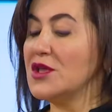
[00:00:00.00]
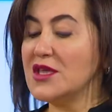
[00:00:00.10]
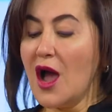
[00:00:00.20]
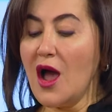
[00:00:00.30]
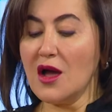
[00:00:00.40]

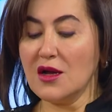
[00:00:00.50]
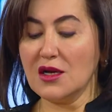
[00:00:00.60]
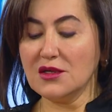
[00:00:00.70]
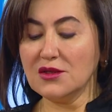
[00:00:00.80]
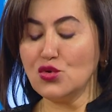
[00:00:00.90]
ya.
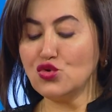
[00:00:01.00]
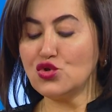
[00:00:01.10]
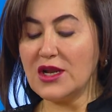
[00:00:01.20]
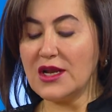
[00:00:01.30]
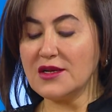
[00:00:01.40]
E,
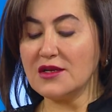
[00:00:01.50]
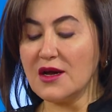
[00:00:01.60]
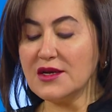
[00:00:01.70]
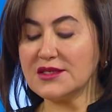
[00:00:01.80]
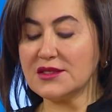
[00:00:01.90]
hücrelerinin
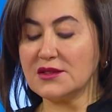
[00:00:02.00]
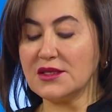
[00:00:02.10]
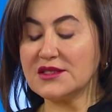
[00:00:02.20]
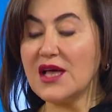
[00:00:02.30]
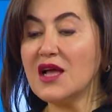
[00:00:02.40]

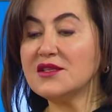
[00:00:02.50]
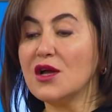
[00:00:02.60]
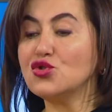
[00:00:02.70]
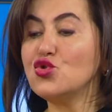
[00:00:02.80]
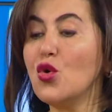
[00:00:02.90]
arasında
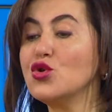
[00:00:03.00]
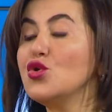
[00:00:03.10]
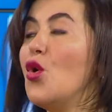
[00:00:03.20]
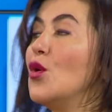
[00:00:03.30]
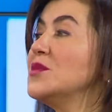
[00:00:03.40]
zaten çok
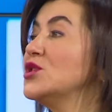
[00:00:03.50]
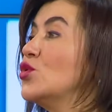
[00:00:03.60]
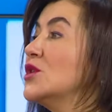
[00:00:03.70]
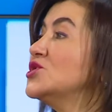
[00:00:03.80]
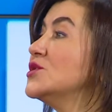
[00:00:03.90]
yoğun bir
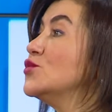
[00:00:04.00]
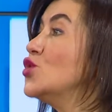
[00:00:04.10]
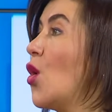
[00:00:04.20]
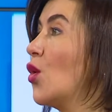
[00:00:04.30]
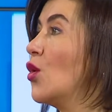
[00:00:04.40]
dolaşım
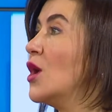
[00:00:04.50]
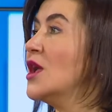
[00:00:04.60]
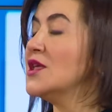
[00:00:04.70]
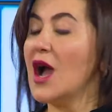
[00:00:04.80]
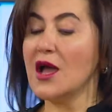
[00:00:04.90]
yok.
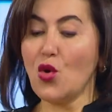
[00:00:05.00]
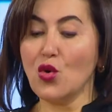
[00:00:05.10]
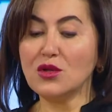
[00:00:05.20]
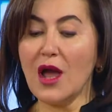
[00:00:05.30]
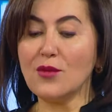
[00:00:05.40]
Yani
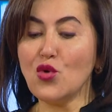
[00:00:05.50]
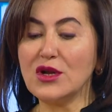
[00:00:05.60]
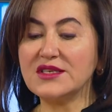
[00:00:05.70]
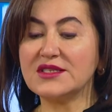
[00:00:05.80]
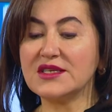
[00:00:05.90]
onlar
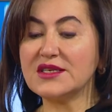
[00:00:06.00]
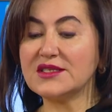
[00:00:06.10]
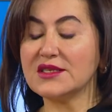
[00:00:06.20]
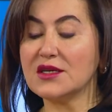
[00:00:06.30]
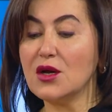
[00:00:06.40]
böyle sıkı
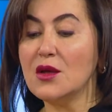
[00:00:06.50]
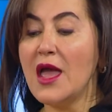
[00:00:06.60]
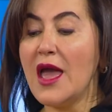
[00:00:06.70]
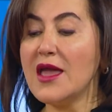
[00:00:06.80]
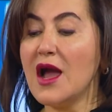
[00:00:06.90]
sıkı
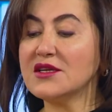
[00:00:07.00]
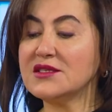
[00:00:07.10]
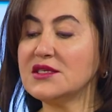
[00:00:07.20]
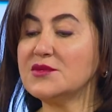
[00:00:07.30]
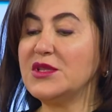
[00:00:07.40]
eğer
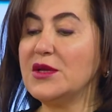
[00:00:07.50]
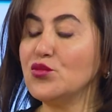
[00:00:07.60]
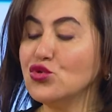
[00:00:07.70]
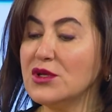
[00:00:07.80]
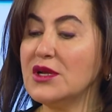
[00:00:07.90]
siz bir
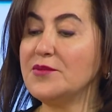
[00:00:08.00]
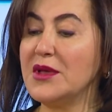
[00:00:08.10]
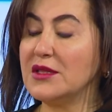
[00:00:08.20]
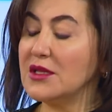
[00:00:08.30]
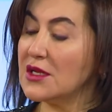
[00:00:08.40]
de bunları
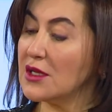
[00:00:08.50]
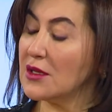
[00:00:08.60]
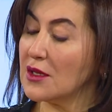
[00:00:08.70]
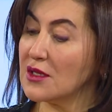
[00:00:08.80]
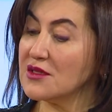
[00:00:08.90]
benleri
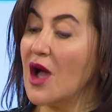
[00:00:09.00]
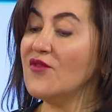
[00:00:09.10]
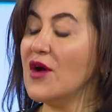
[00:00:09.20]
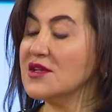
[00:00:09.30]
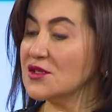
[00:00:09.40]
daha
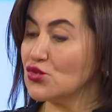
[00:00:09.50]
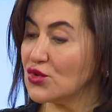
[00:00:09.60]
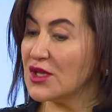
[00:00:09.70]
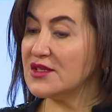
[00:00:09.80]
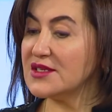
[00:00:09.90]
fazla
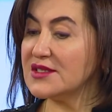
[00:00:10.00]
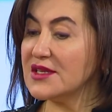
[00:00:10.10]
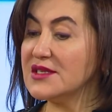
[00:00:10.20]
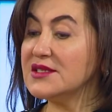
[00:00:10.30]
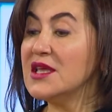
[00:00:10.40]

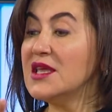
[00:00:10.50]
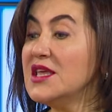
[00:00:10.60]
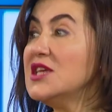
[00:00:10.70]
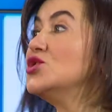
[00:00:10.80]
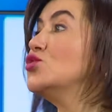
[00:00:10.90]
tüketirseniz
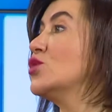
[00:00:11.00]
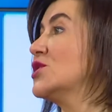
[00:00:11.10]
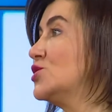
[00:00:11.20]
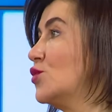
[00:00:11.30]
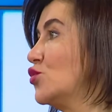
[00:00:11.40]
iyice
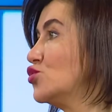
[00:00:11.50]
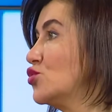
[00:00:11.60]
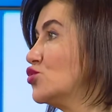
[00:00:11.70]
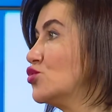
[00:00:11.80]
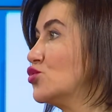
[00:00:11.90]
dolaşımı
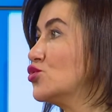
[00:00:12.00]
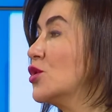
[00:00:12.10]
bozuyorsunuz.